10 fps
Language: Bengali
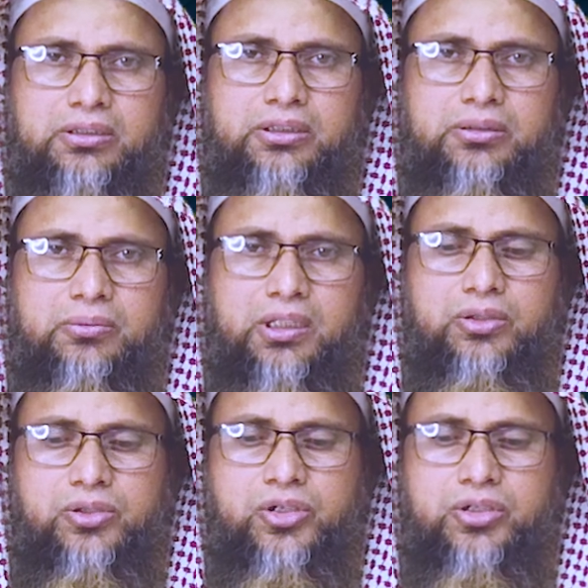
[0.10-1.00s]
যে
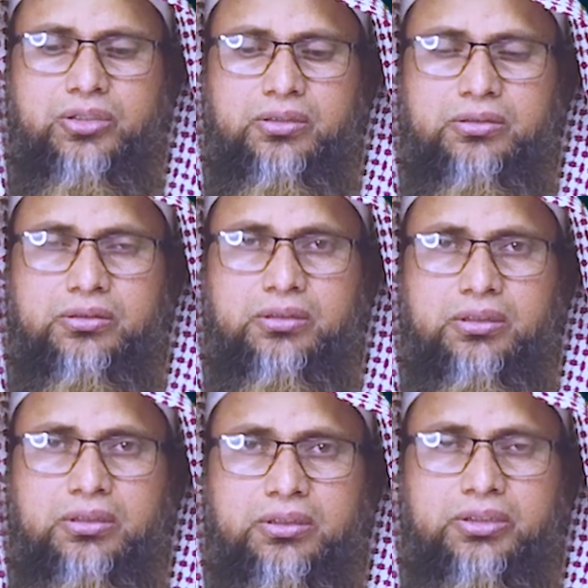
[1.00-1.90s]
মানুষ
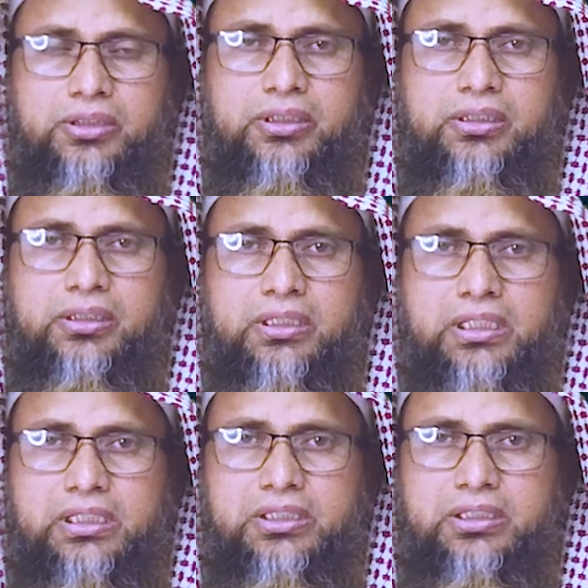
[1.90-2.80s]
সে
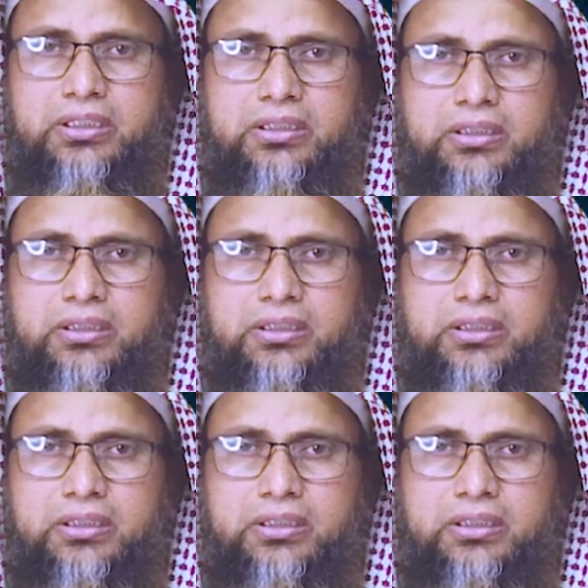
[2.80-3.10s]
নিজে